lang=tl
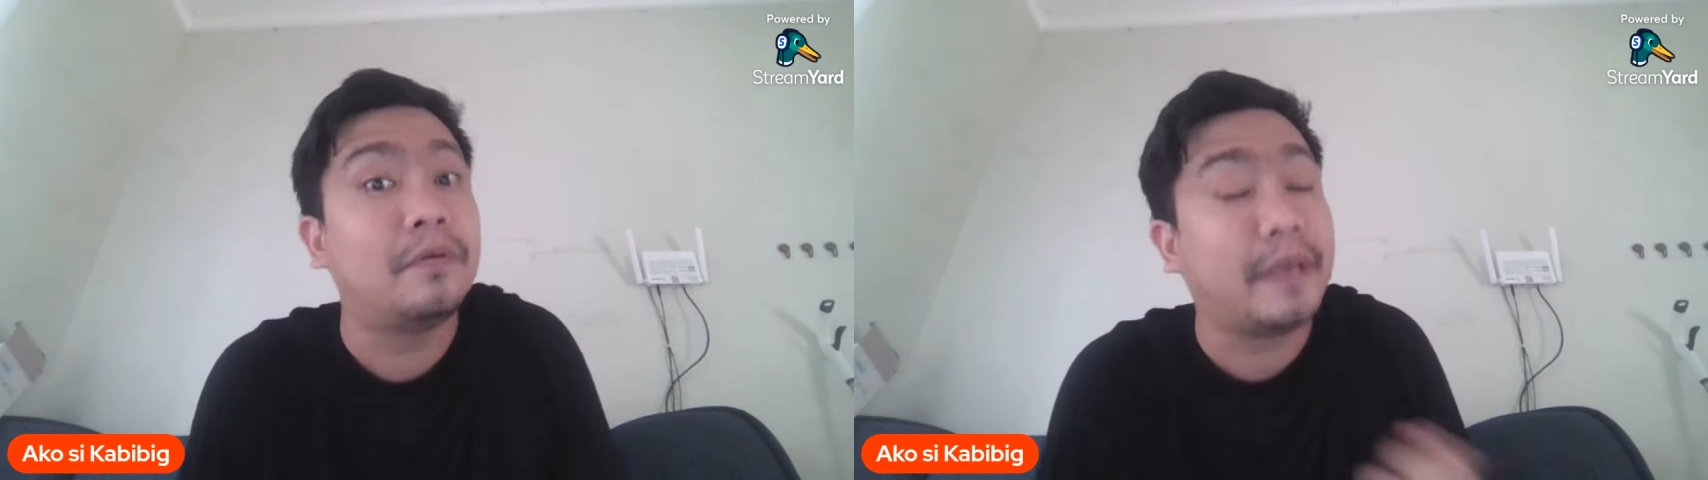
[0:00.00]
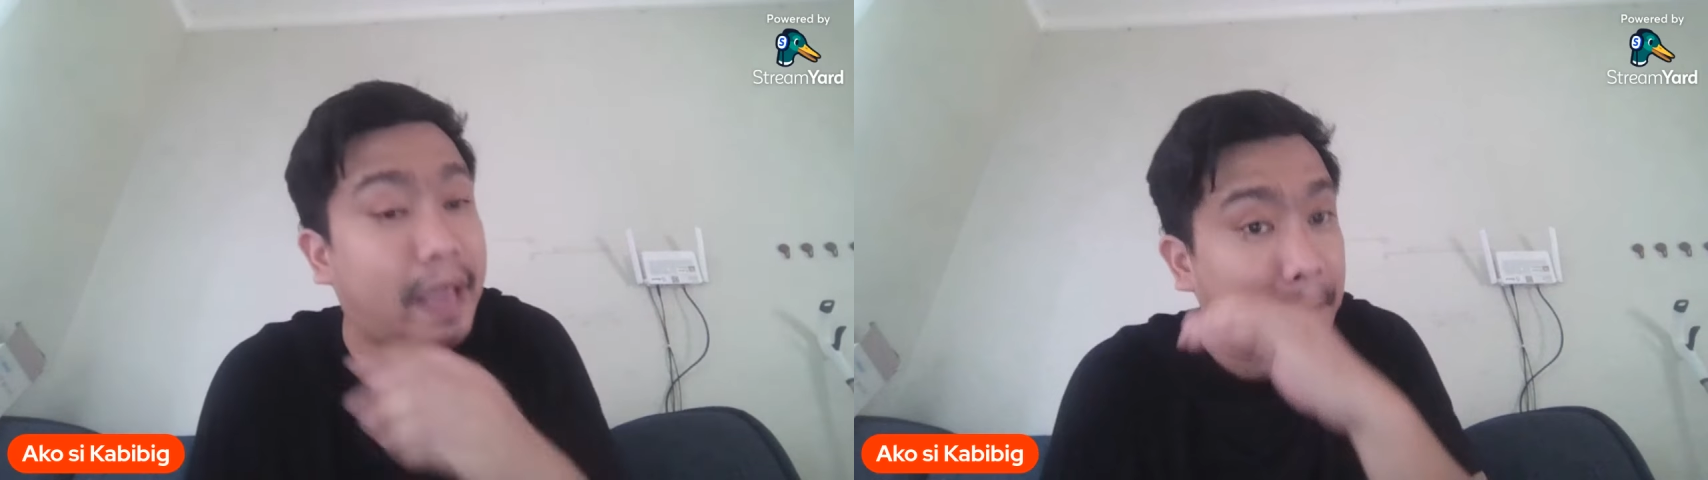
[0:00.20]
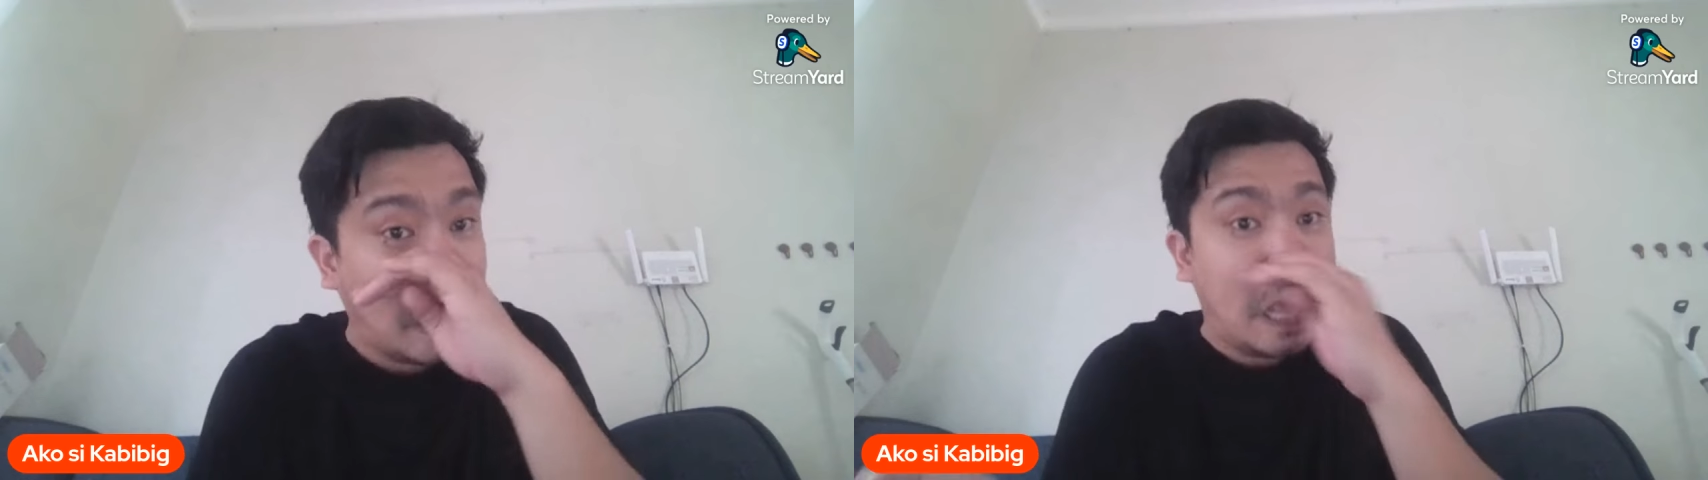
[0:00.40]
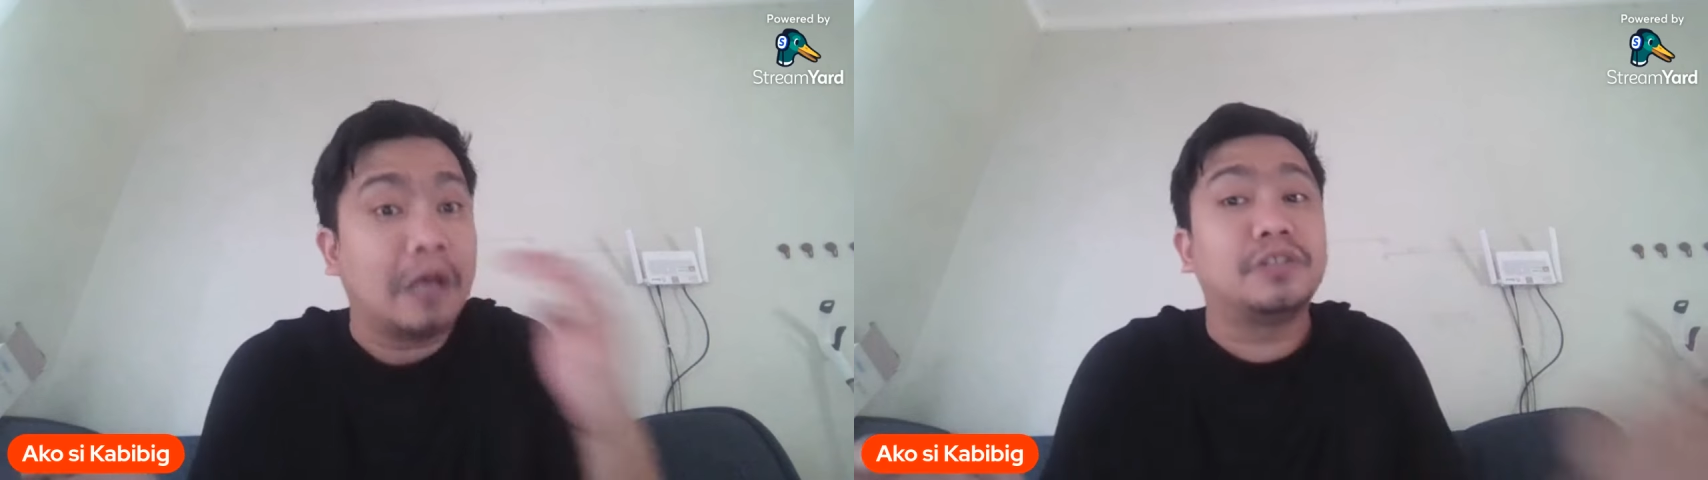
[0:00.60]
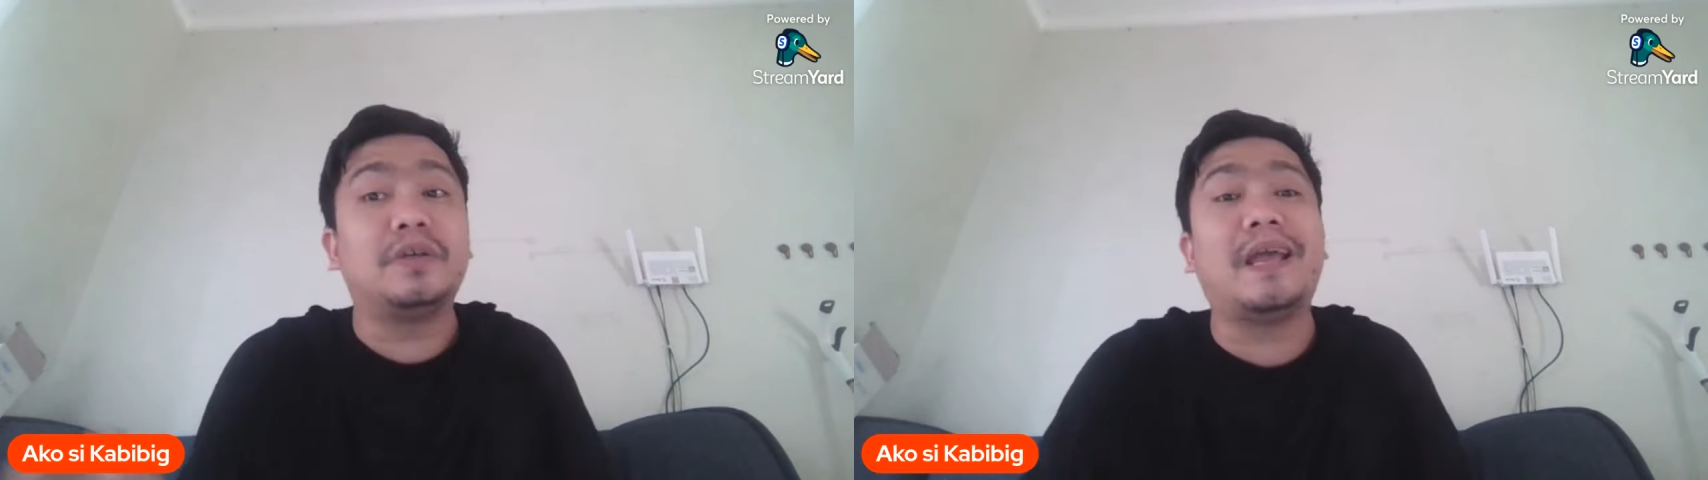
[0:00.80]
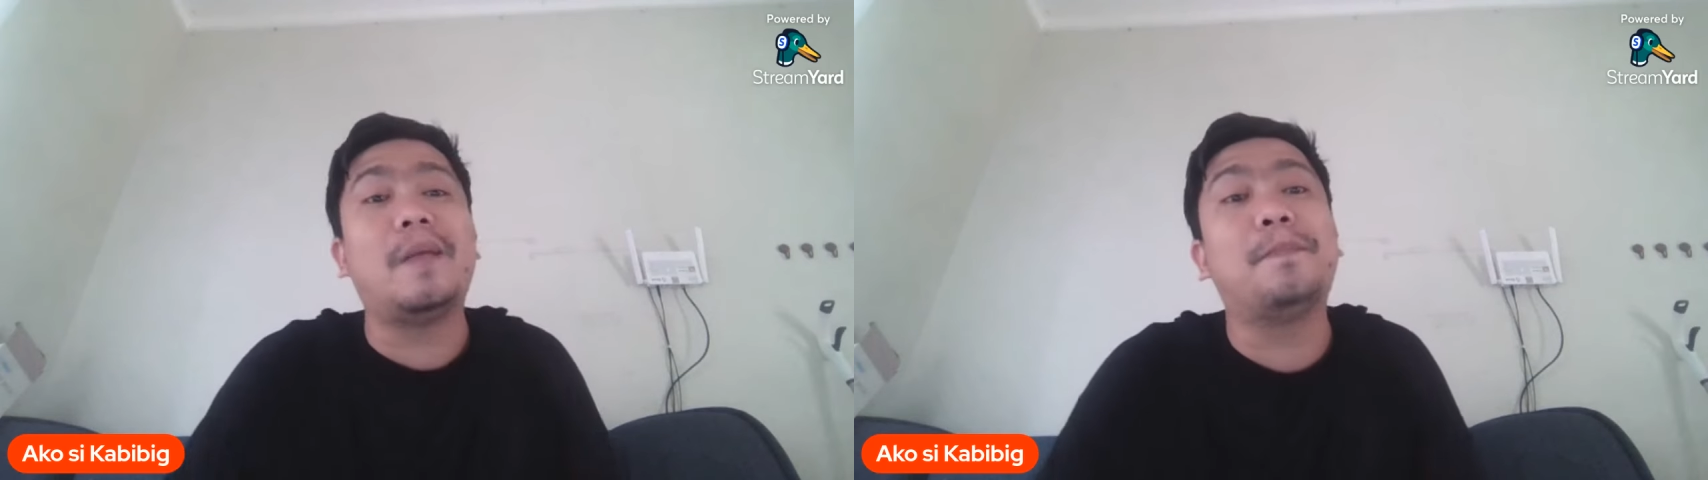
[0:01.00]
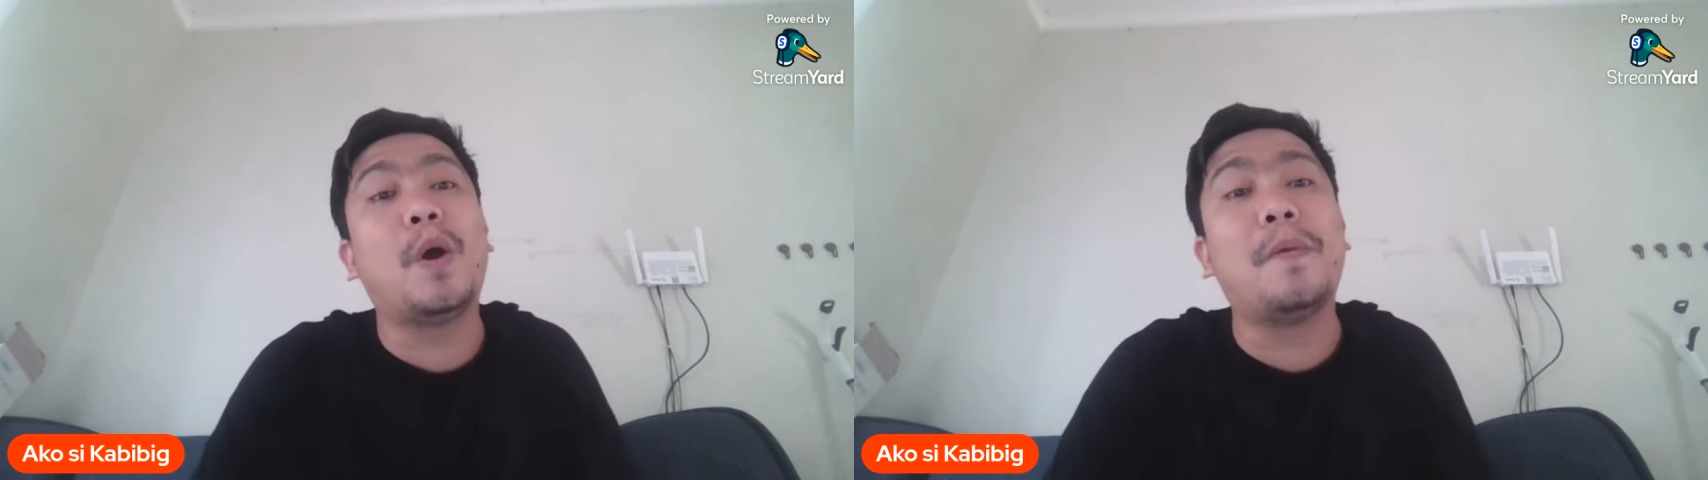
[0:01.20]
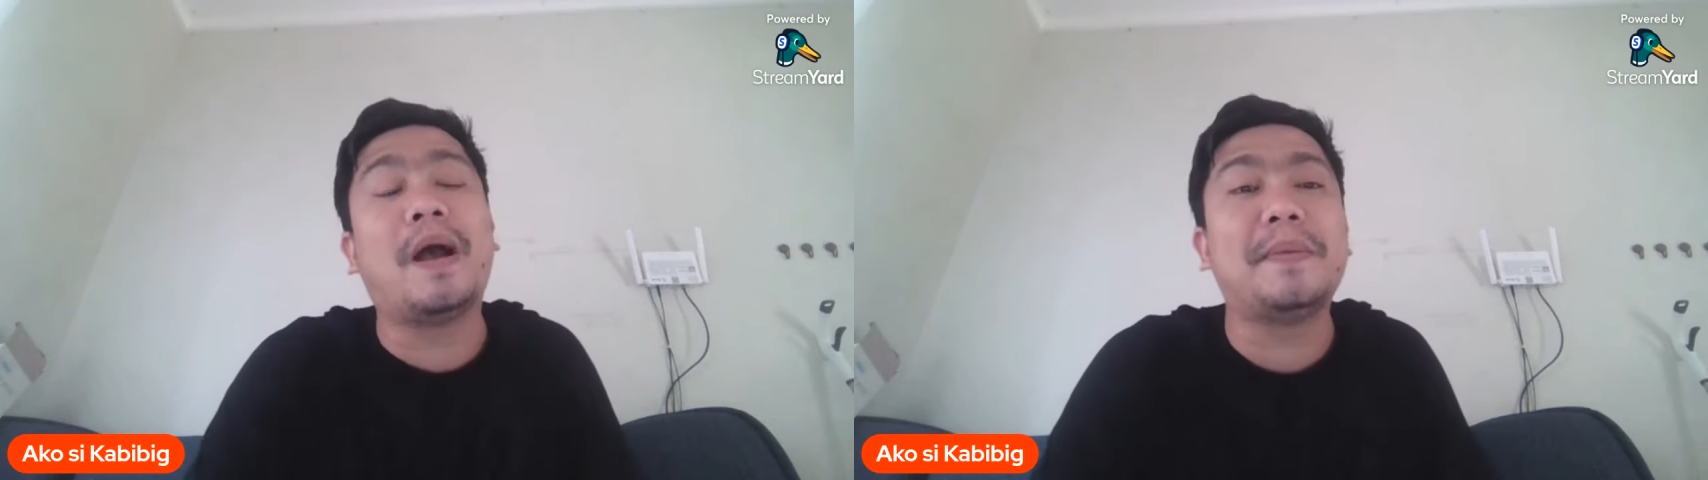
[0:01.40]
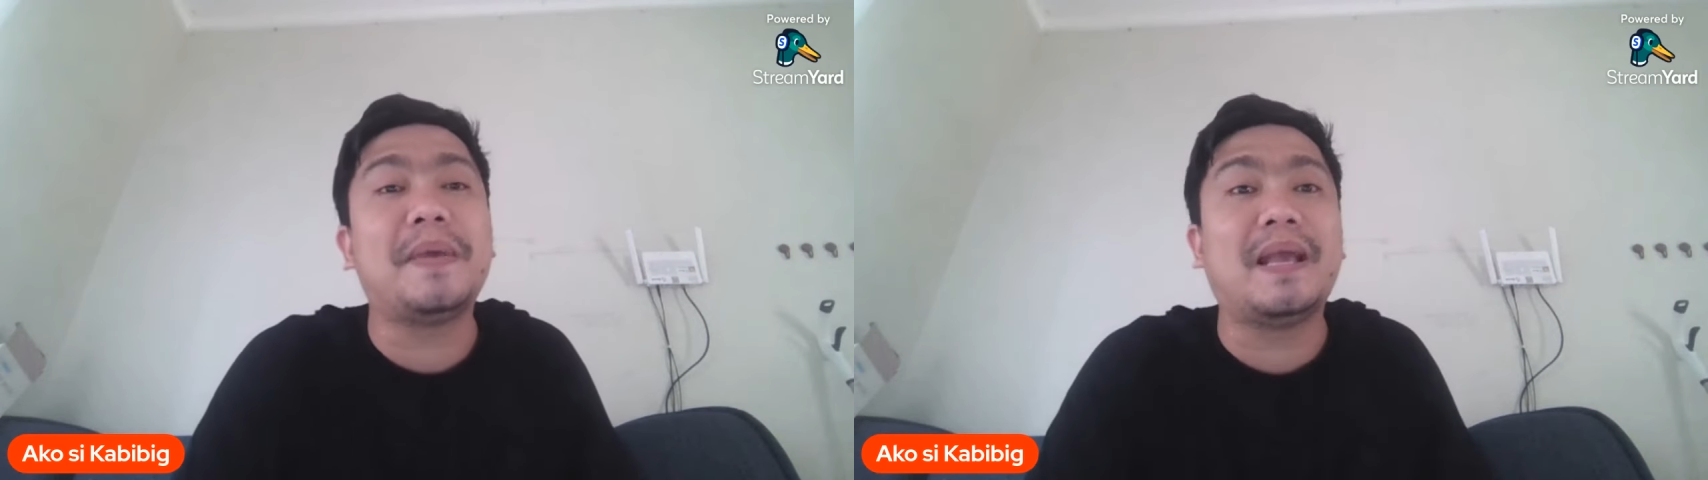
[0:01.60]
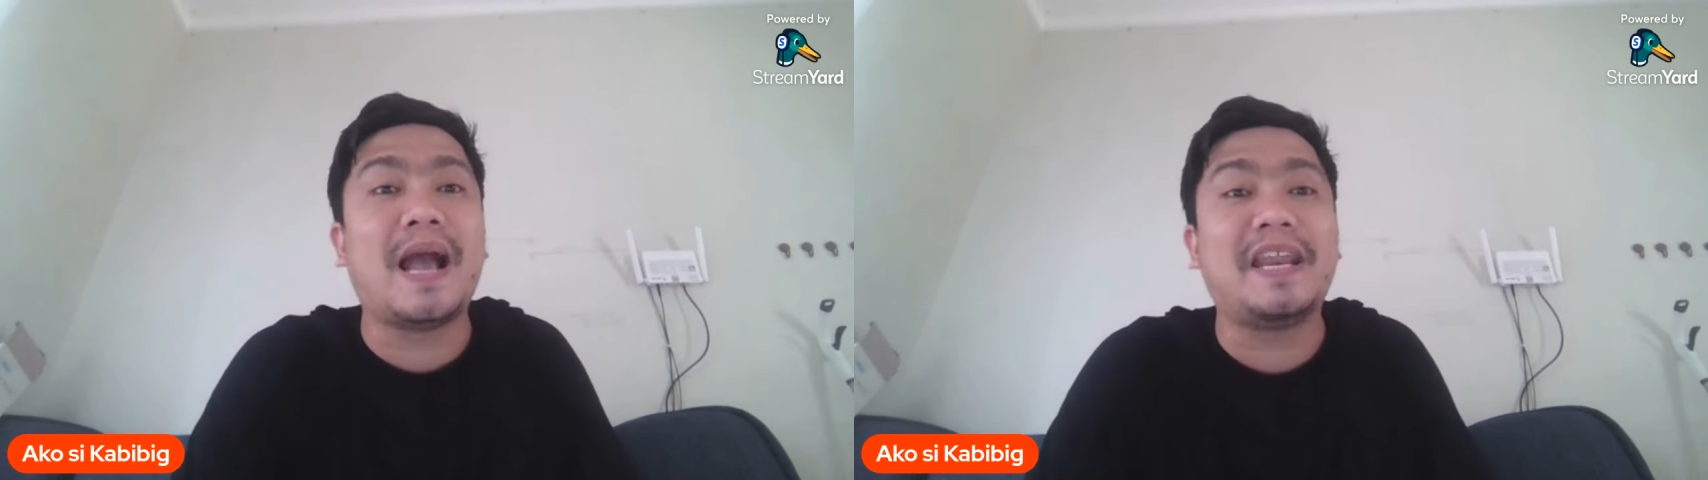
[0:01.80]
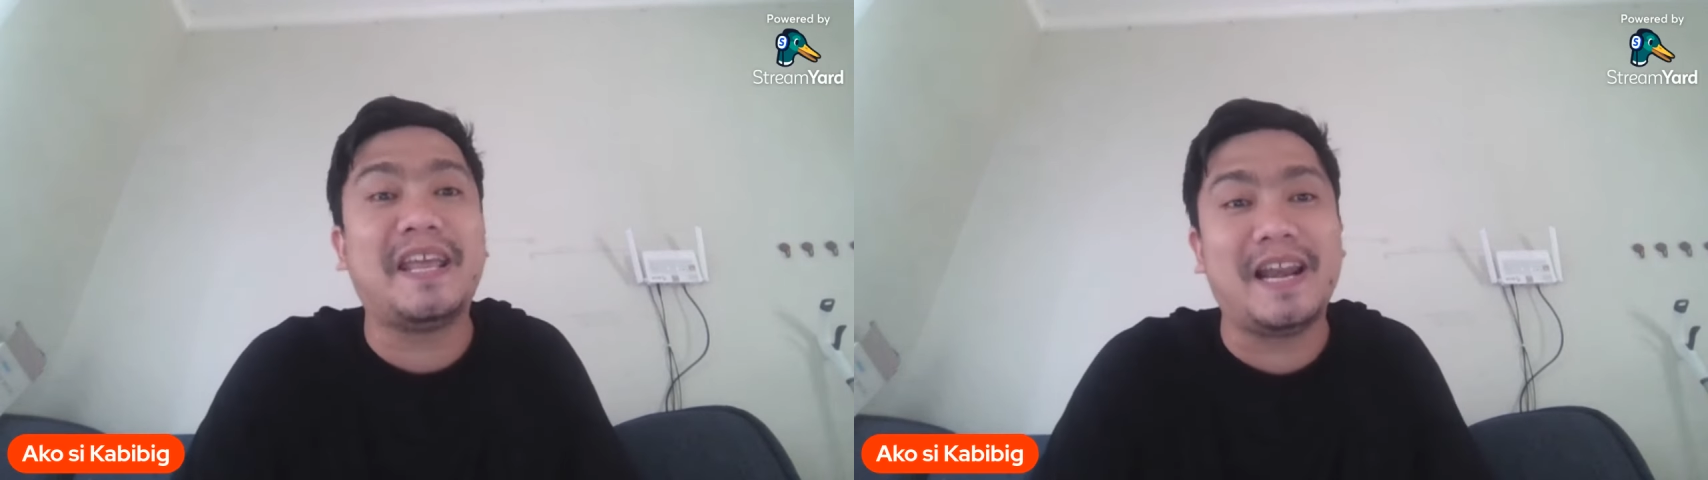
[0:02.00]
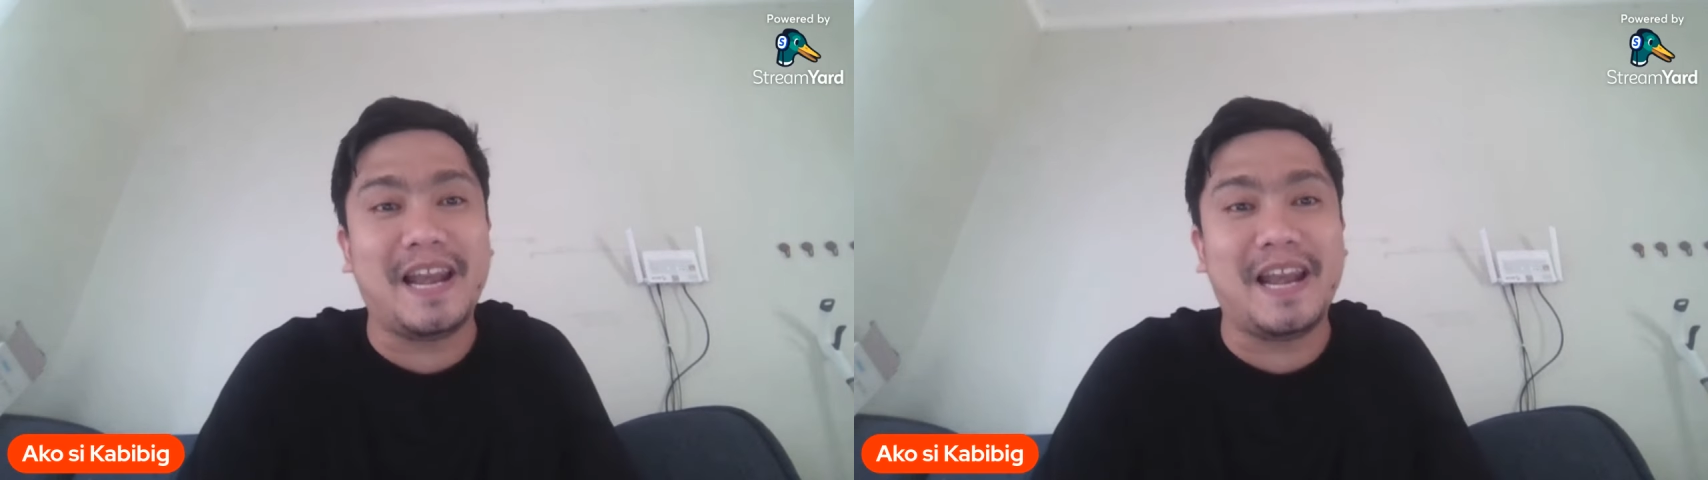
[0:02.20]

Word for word: Okay? So, yan lang po mga kabibigaring